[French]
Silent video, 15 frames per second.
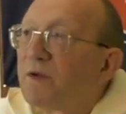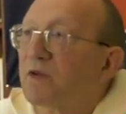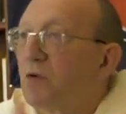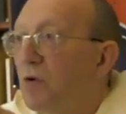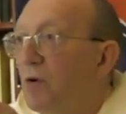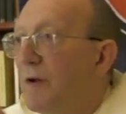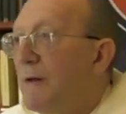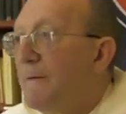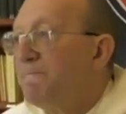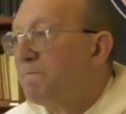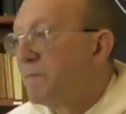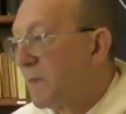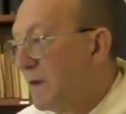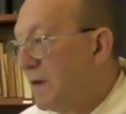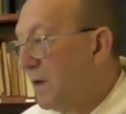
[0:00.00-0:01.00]
Parce que
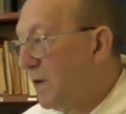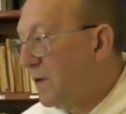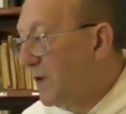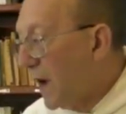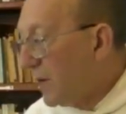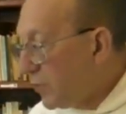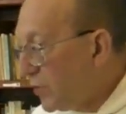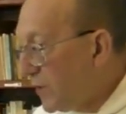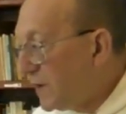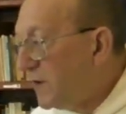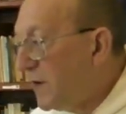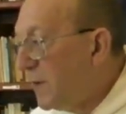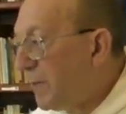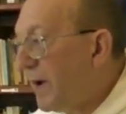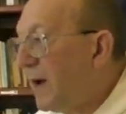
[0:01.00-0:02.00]
il y a un donné
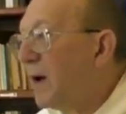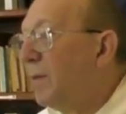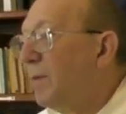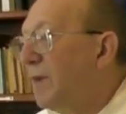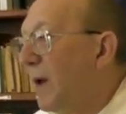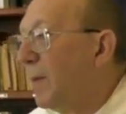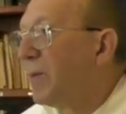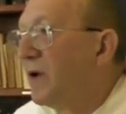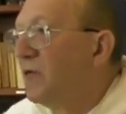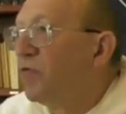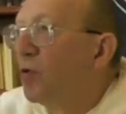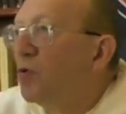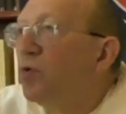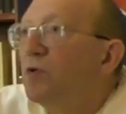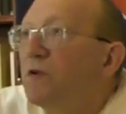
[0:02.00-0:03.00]
de départ, mais après il
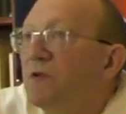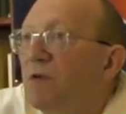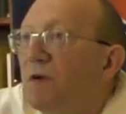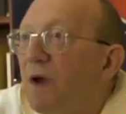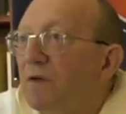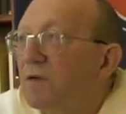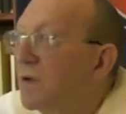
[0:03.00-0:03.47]
faut le cultiver. Hein.